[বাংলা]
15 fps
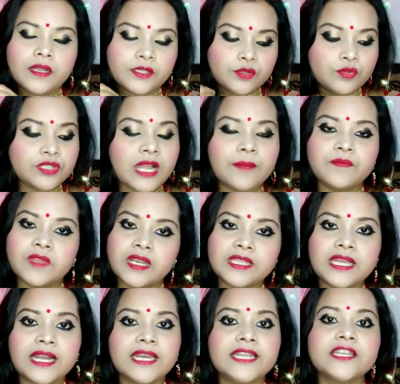একটু
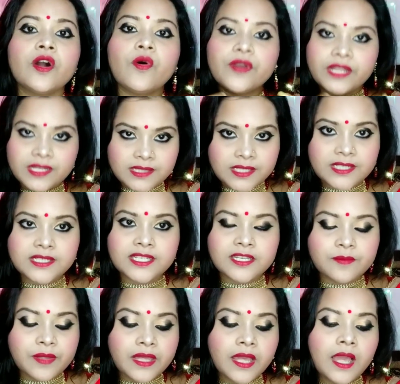সাবধানে থাকলে এটা অনেক দিন
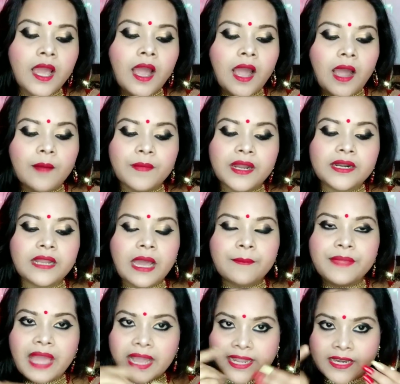টিকবে আমার
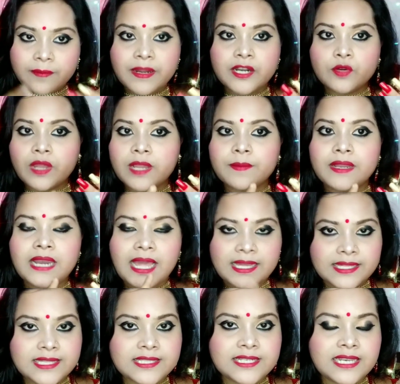আমি আগের বারেও একবার
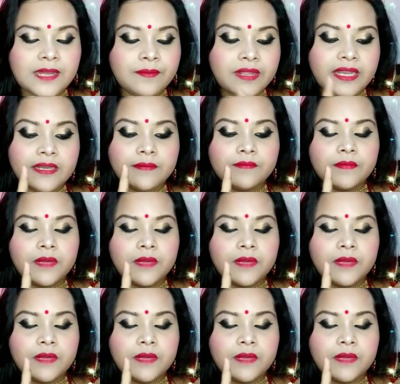লাগিয়েছিলাম এই